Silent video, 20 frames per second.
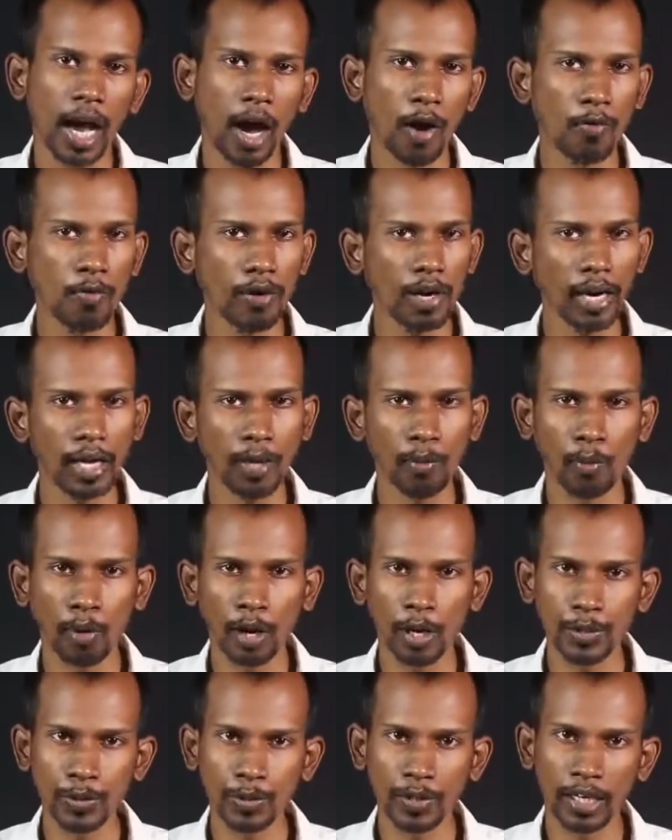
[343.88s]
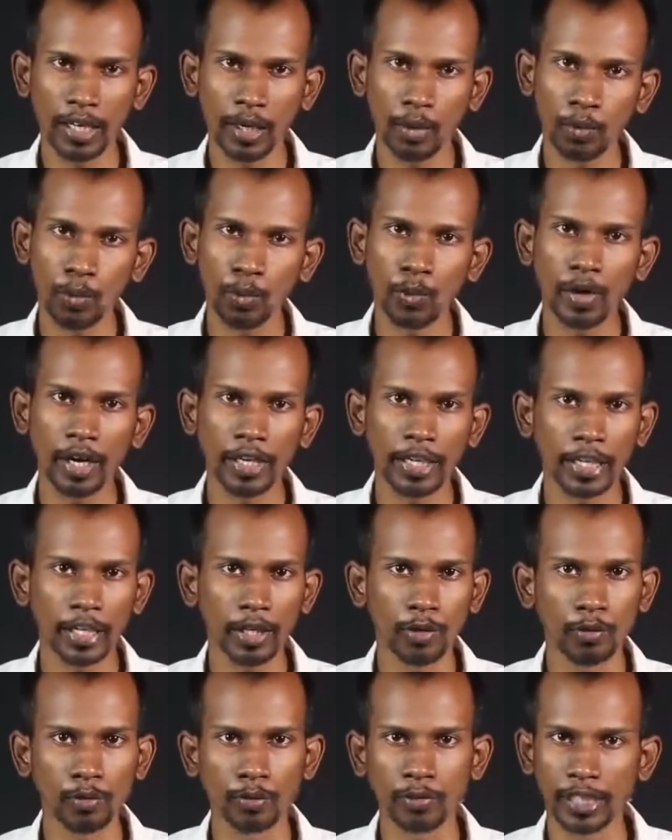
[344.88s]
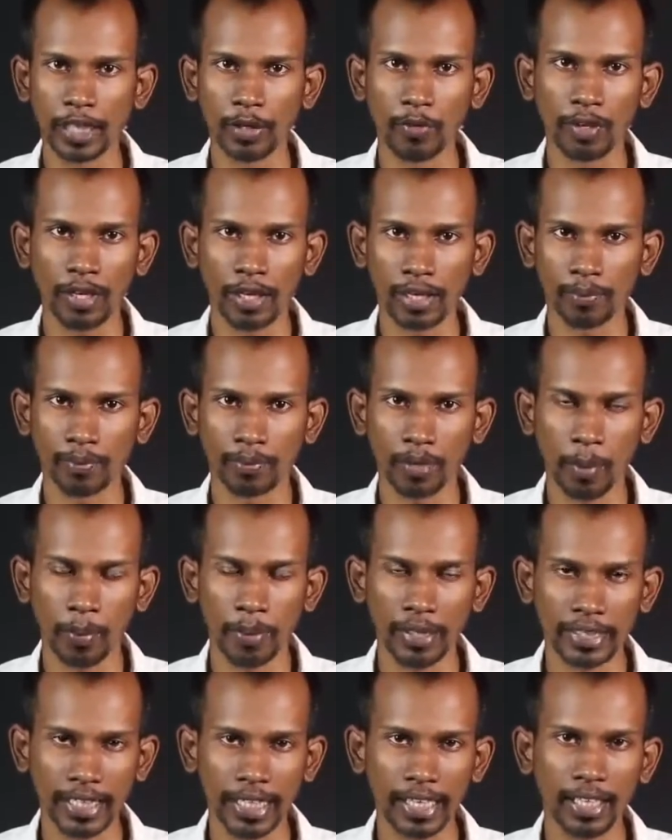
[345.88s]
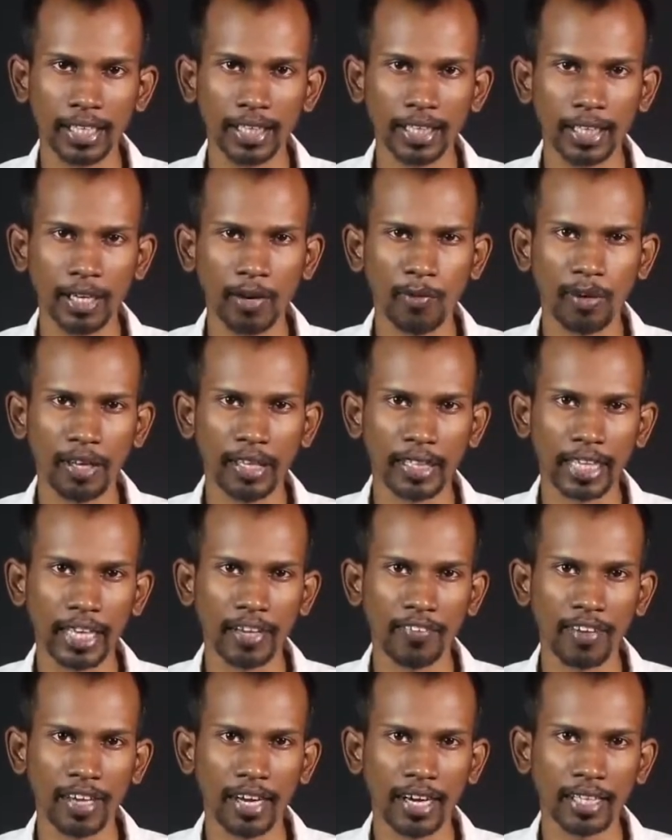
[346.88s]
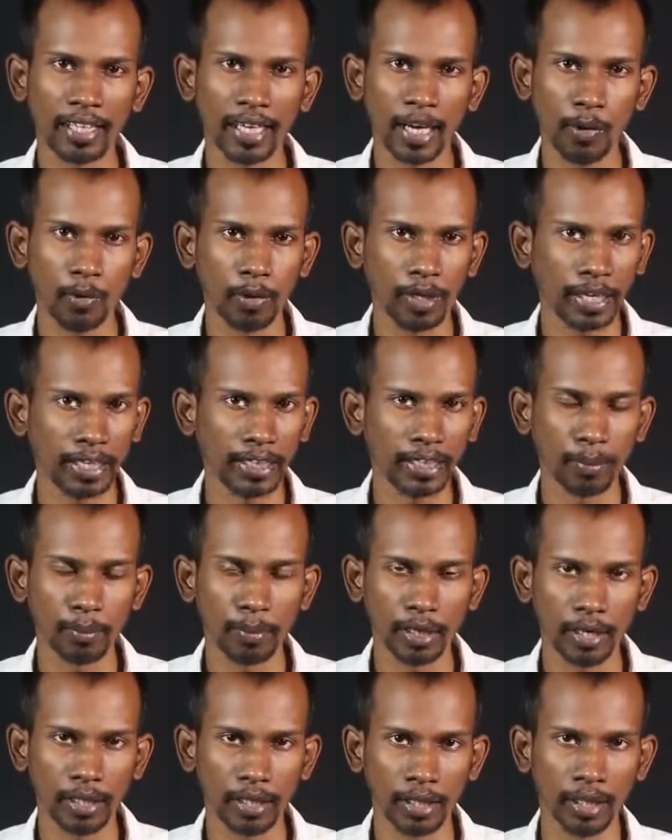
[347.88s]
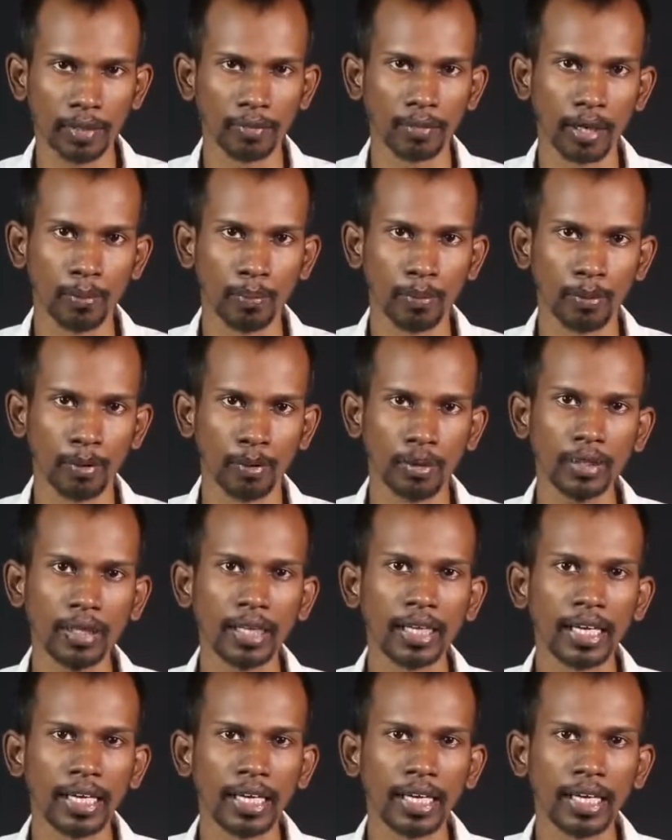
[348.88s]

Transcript: அவங்களே ஓலைச்சுவடிகளை உருவாக்கிக்கவும் செய்வாங்க அப்படி செய்கிறதுக்கு அவங்களுக்கு தேவையானதெல்லாம் ஒரு கத்தி மட்டும்தான் அப்போது